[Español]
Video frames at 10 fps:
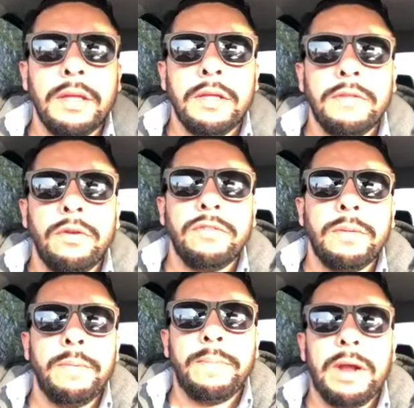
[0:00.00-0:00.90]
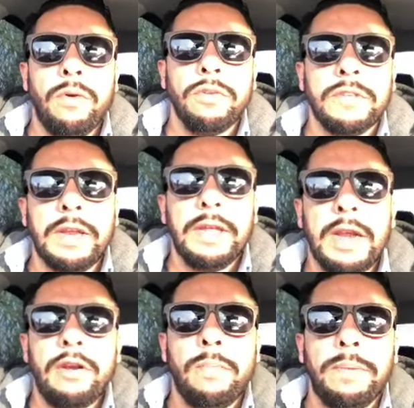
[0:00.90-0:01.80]
Saludos también para Oscar
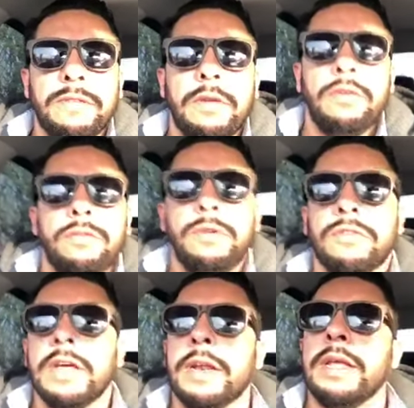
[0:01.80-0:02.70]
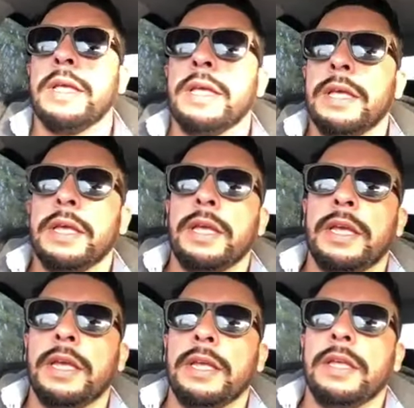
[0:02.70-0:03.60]
Higuera López, saludos mi Oscar.
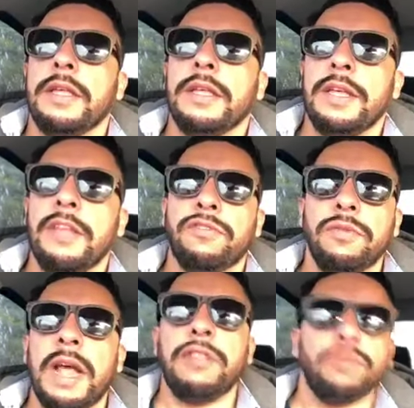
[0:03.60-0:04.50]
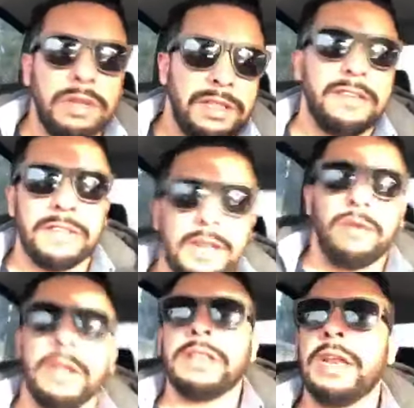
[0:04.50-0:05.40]
Eh, es un alto índice
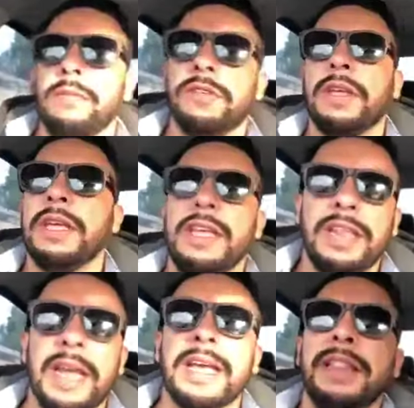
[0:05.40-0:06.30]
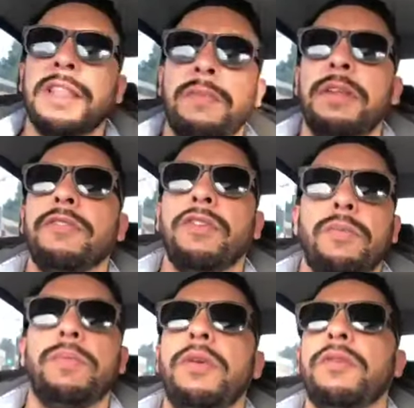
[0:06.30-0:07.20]
lo que tenemos aquí y la gente del
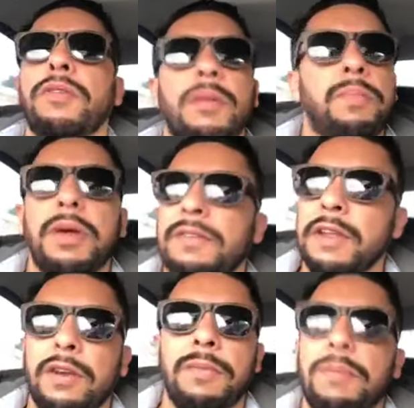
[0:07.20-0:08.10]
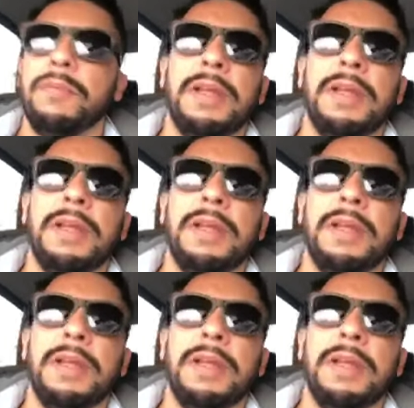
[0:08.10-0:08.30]
Ministerio Público te puede decir lo mismo.